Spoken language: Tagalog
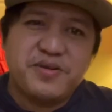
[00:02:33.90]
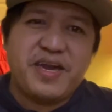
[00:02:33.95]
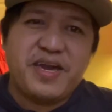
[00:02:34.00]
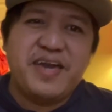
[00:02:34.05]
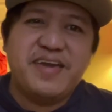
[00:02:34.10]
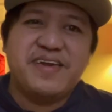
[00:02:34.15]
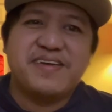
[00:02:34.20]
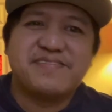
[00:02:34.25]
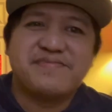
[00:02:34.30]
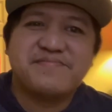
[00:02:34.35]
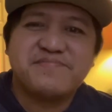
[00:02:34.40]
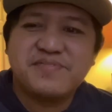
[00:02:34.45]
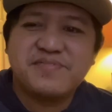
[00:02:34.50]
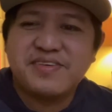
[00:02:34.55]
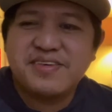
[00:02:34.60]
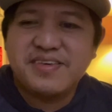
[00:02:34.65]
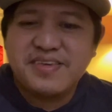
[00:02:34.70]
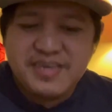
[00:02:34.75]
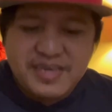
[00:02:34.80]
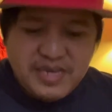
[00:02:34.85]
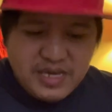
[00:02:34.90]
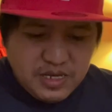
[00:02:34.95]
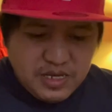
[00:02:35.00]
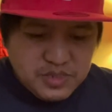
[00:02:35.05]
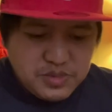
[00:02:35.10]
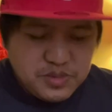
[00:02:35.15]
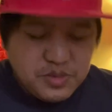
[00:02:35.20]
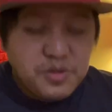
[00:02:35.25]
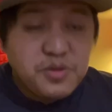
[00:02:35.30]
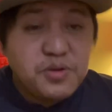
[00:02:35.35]
Okay.
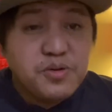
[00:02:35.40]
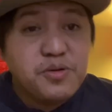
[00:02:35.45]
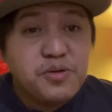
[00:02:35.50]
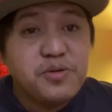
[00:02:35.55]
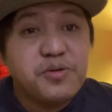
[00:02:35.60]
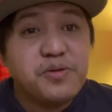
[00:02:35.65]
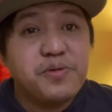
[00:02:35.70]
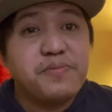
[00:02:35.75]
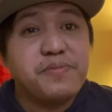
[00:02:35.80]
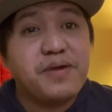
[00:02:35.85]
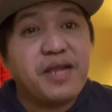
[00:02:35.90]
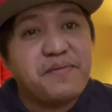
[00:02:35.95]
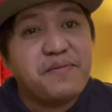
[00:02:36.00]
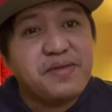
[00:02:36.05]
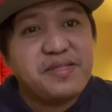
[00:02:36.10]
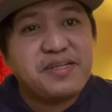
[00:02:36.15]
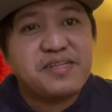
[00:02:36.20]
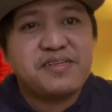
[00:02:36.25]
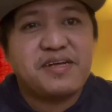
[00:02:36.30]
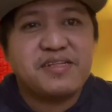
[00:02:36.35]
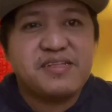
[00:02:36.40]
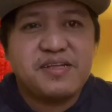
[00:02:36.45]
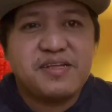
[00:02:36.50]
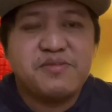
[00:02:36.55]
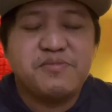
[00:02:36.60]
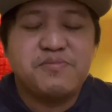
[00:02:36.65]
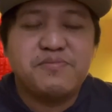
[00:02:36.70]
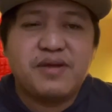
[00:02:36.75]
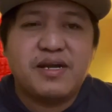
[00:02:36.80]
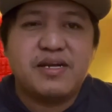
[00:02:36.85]
So, maraming
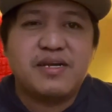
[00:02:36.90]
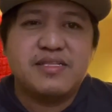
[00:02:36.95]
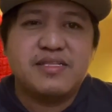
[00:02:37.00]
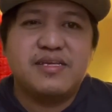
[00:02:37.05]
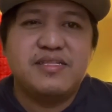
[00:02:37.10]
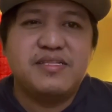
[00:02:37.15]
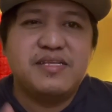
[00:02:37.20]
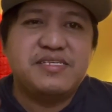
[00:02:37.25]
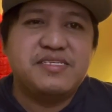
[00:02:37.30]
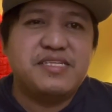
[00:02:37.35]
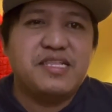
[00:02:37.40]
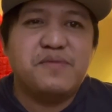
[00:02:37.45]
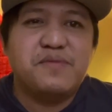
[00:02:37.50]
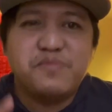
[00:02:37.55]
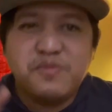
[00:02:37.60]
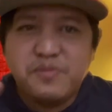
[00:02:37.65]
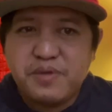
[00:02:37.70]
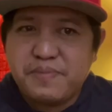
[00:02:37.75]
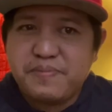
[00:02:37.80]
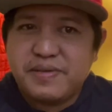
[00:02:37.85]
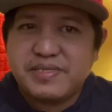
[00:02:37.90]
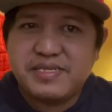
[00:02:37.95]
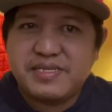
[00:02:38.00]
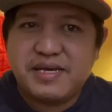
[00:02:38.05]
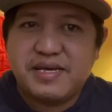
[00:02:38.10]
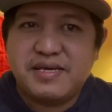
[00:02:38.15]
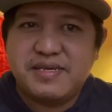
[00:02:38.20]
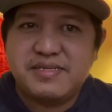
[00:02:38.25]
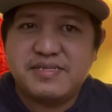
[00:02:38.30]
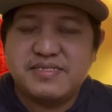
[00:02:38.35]
nagtatanong bakit hindi sila
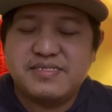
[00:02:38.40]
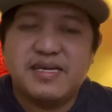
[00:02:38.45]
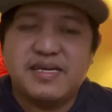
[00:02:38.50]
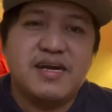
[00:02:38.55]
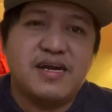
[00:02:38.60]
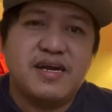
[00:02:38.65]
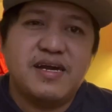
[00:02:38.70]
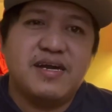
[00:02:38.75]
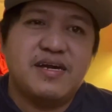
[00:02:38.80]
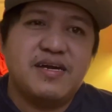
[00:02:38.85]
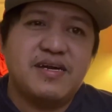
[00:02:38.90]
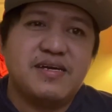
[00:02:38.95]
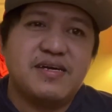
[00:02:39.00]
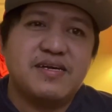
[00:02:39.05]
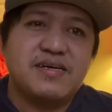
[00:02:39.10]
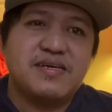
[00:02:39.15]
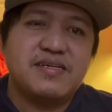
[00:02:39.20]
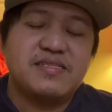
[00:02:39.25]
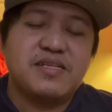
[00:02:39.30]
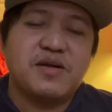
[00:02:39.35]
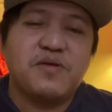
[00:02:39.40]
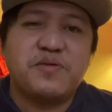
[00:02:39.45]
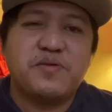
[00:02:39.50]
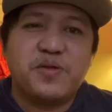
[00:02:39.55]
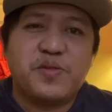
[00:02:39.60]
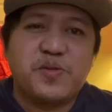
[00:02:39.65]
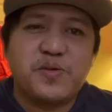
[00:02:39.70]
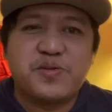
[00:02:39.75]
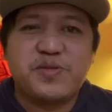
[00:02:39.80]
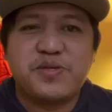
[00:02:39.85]
pumapasa sa tawag
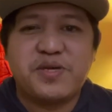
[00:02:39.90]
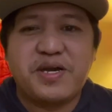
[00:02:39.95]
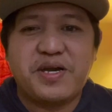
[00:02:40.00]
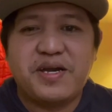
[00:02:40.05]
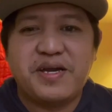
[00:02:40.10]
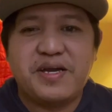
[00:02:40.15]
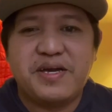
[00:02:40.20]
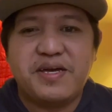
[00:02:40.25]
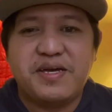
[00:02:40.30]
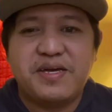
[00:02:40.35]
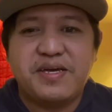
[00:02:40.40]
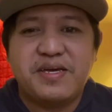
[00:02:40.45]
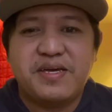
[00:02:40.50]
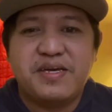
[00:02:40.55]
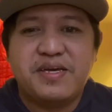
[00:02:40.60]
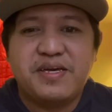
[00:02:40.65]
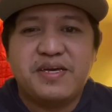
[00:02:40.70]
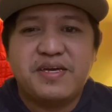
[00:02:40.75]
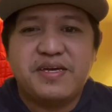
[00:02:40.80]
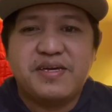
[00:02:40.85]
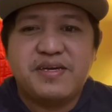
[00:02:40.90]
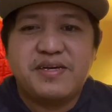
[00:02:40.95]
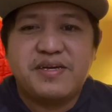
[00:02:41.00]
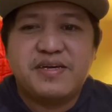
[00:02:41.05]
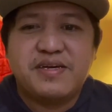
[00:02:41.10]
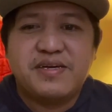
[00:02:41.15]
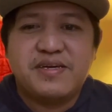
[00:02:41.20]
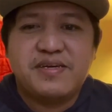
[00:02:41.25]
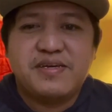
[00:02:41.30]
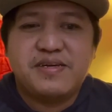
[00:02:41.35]
ito sa
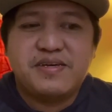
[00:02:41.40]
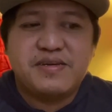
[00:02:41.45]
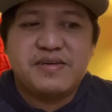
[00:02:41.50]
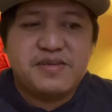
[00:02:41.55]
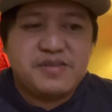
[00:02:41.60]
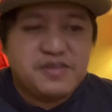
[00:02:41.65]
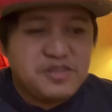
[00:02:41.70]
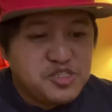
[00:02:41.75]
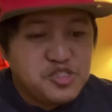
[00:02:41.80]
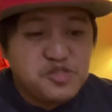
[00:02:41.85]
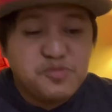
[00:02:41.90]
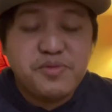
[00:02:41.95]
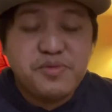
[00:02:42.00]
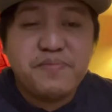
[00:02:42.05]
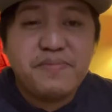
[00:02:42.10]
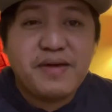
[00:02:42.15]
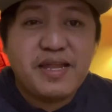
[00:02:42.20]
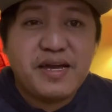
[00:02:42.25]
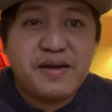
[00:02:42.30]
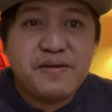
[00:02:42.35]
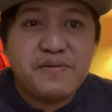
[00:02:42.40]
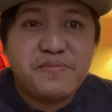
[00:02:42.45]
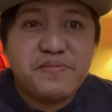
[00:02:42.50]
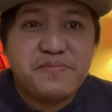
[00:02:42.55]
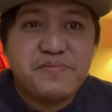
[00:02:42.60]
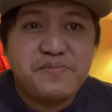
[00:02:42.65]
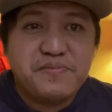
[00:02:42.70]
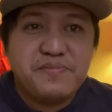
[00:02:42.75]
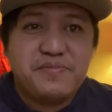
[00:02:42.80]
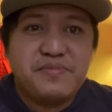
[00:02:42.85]
resume pa lang
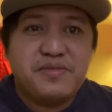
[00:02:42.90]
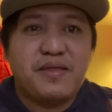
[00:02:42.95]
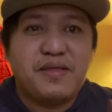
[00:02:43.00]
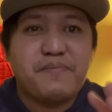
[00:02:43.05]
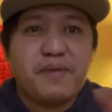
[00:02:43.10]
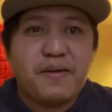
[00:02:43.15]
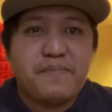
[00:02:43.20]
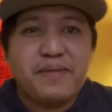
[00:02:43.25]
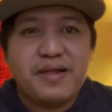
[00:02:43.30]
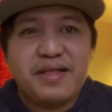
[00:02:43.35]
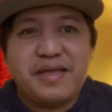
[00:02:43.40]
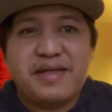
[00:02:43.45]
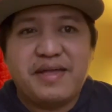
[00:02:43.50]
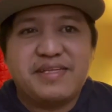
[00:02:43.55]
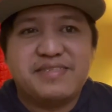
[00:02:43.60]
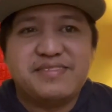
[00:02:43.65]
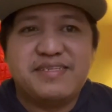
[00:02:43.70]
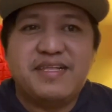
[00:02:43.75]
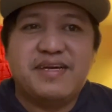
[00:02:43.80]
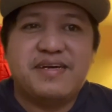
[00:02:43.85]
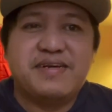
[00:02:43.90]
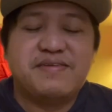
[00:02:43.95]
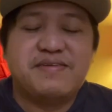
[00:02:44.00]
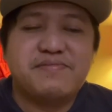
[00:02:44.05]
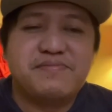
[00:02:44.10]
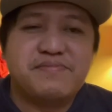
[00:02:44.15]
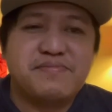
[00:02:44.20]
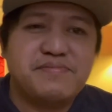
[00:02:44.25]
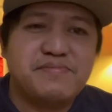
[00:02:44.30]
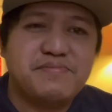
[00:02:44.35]
napapalya na sila.
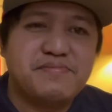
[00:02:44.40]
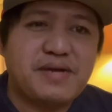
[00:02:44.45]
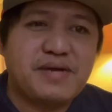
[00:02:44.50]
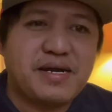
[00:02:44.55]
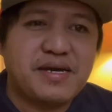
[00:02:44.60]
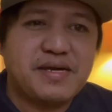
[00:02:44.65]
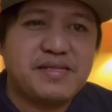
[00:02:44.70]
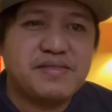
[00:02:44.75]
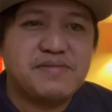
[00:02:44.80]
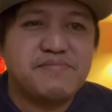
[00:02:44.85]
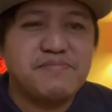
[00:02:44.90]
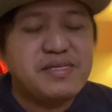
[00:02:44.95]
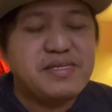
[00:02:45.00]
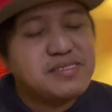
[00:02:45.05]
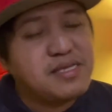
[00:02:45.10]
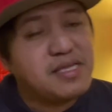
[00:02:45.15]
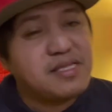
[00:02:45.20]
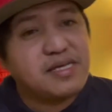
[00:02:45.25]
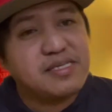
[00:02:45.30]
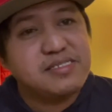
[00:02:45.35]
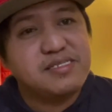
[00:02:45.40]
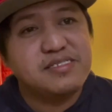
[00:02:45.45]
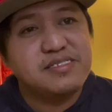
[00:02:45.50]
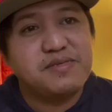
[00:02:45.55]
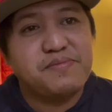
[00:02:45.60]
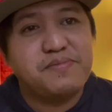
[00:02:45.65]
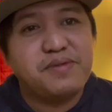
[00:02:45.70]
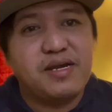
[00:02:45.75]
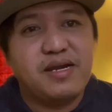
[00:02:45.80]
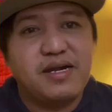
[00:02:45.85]
Bakit? Minsan kasi sa
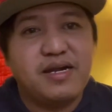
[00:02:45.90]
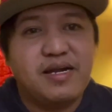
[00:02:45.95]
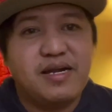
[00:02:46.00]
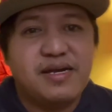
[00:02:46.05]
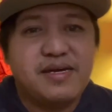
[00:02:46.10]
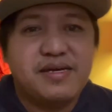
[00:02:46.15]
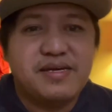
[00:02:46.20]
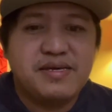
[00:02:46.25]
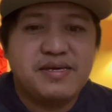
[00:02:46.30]
mga